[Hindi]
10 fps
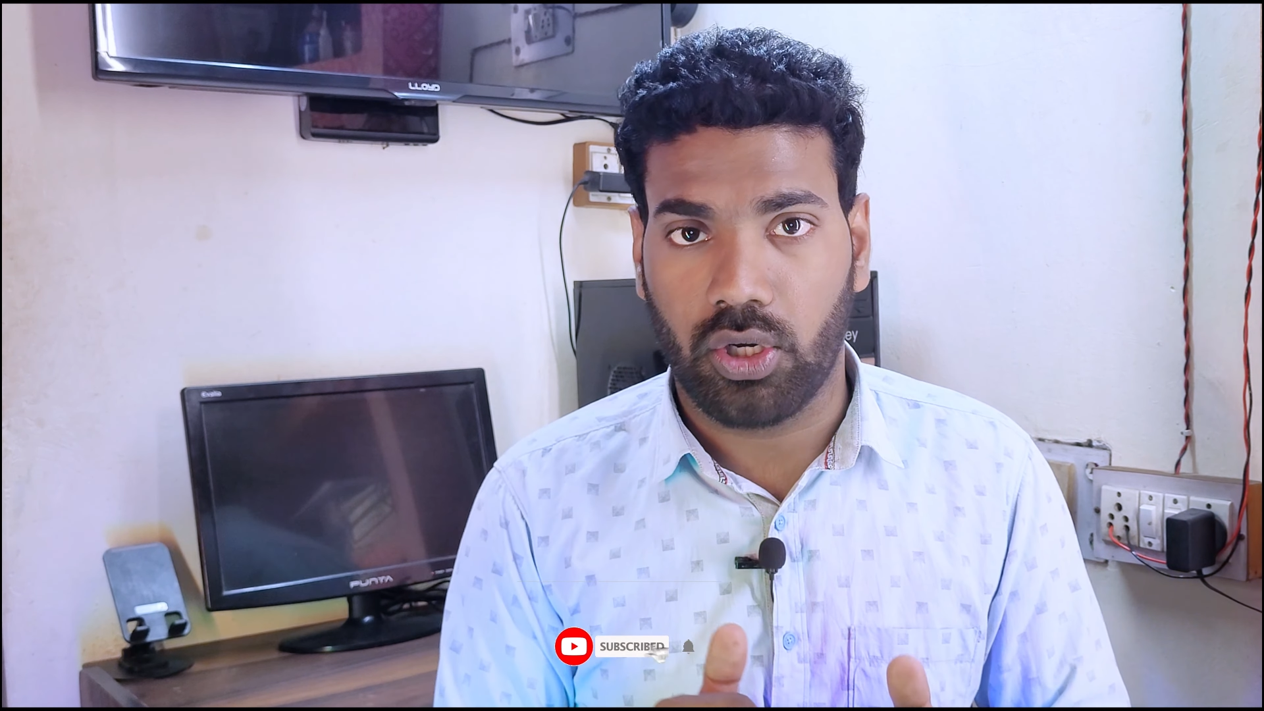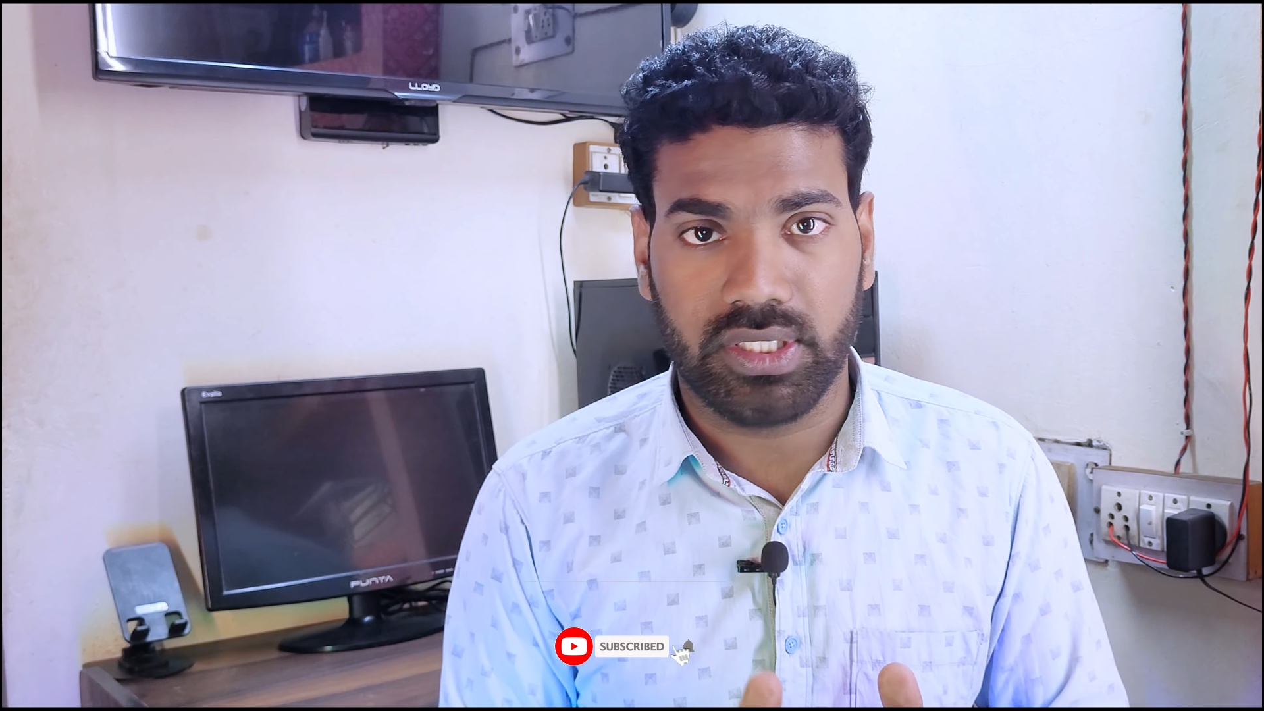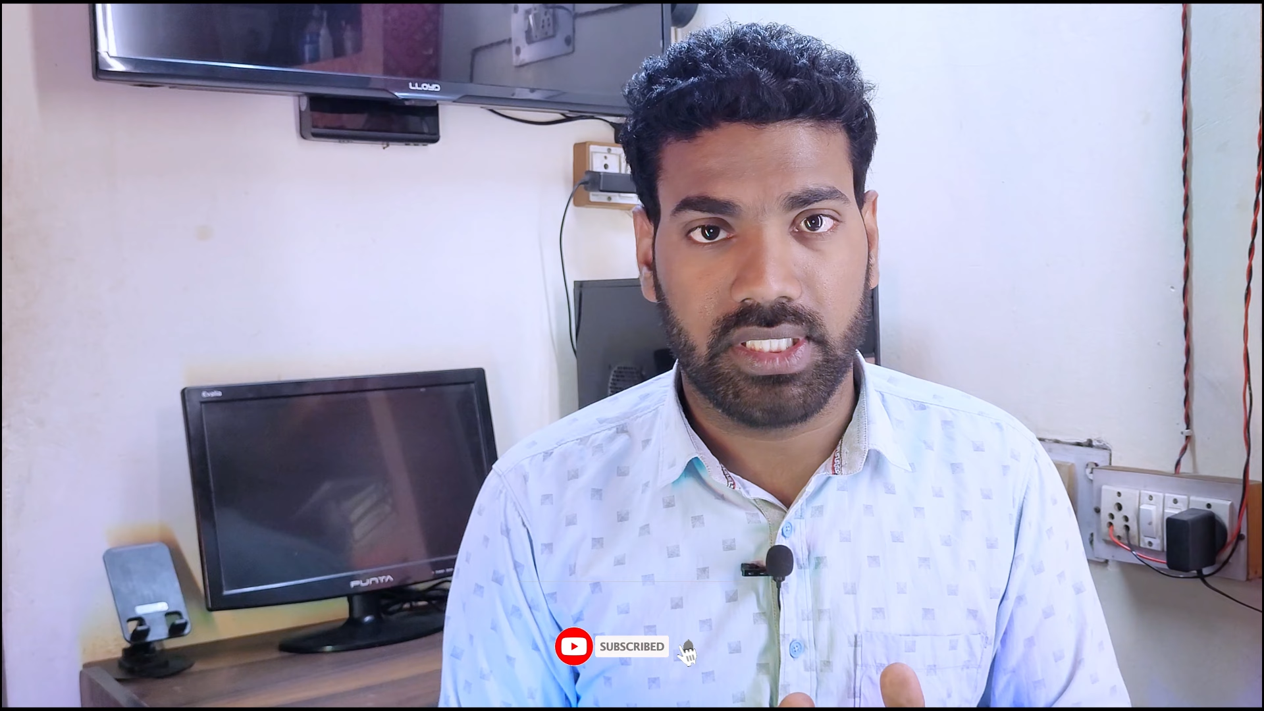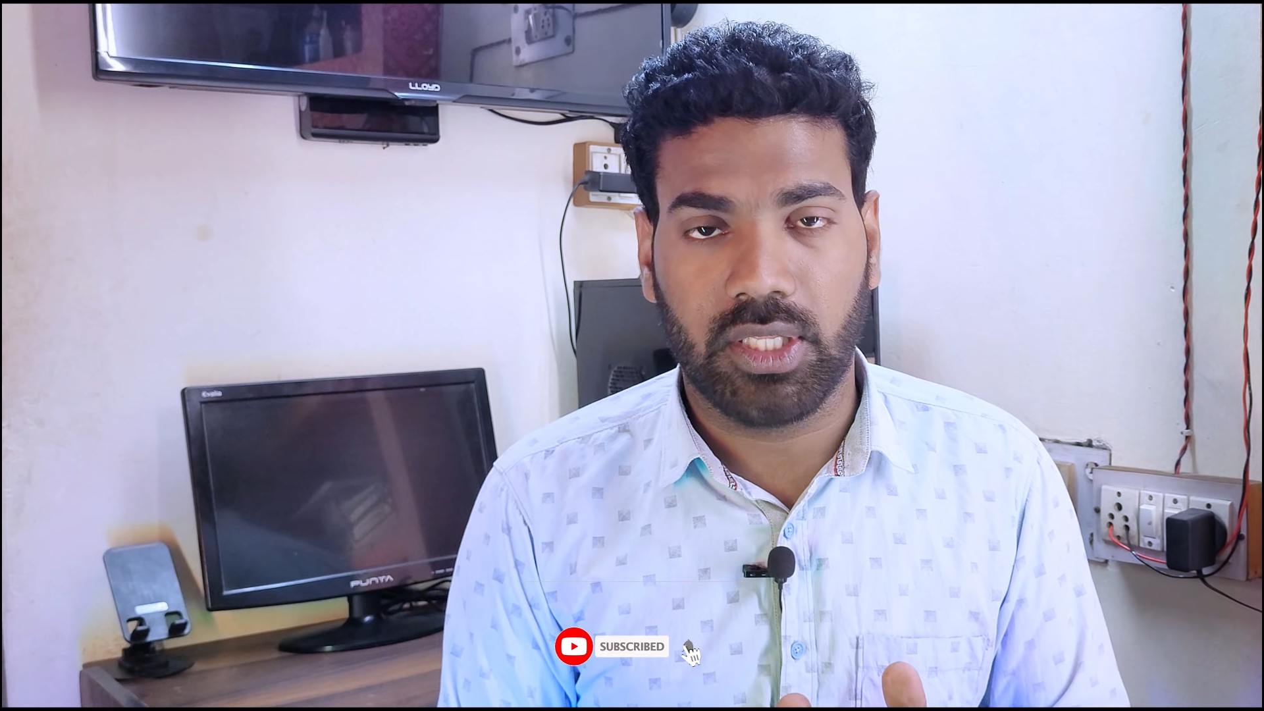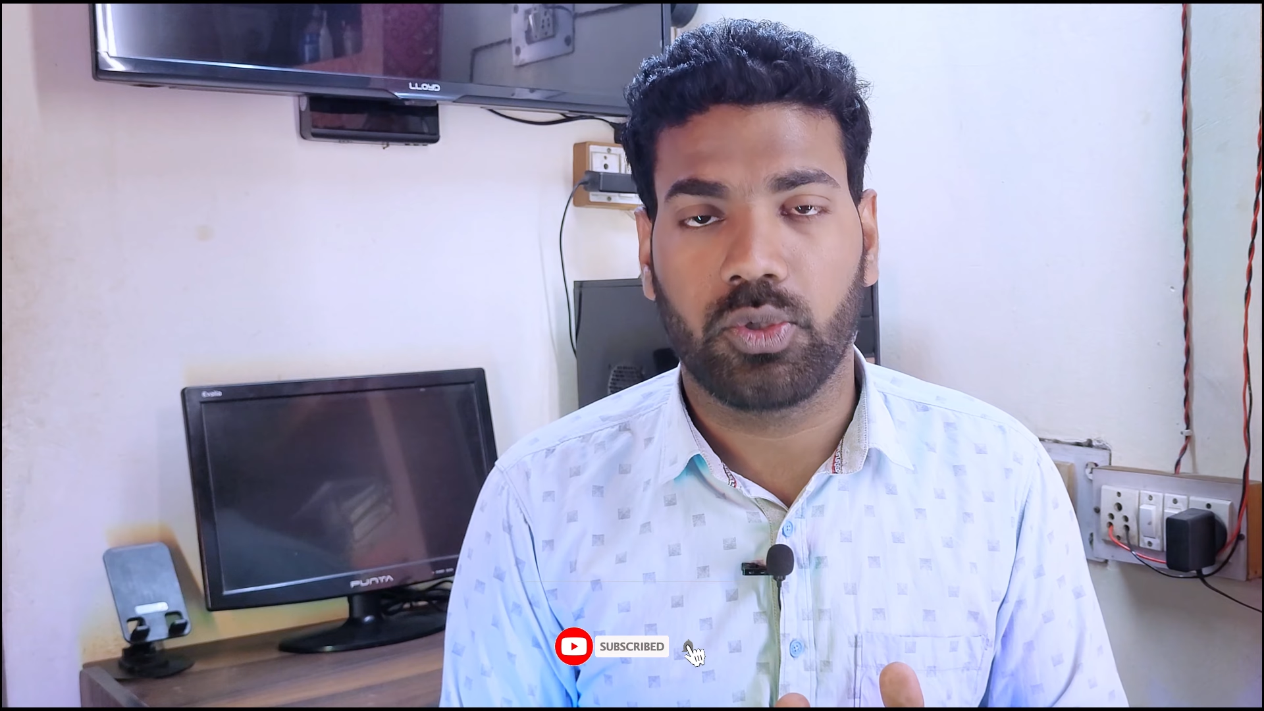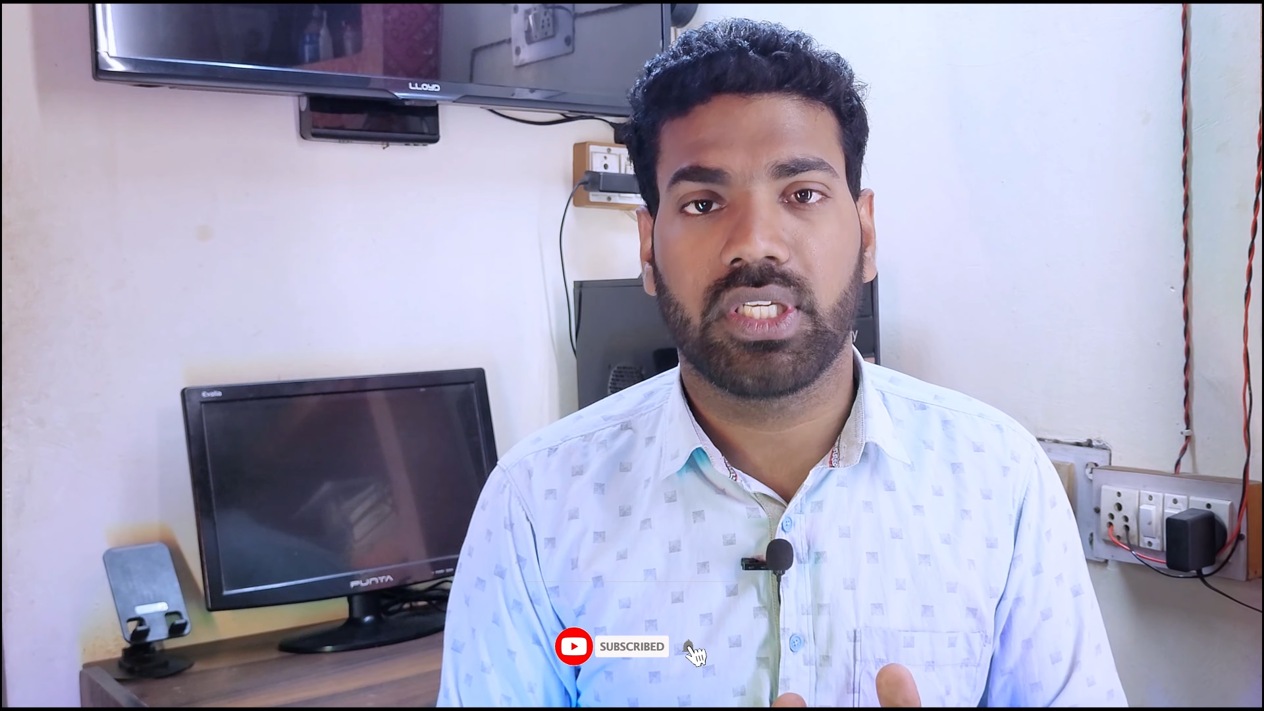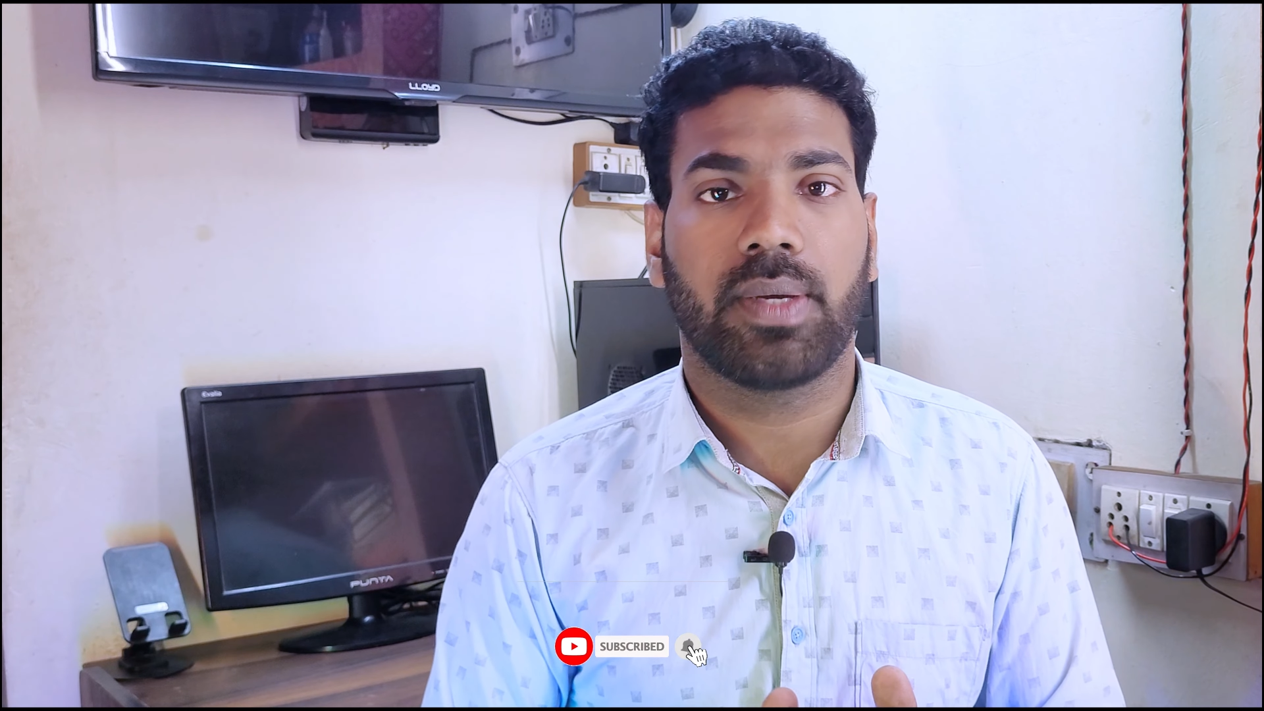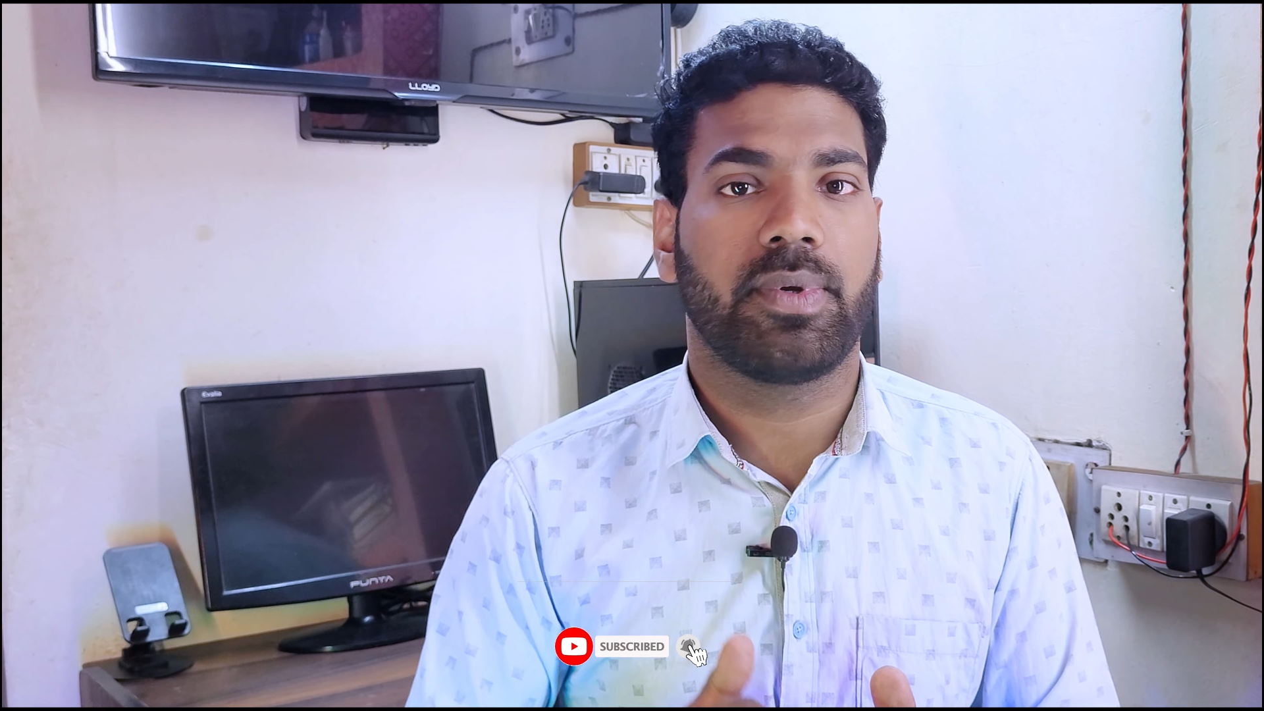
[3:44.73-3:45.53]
और जितना हो सके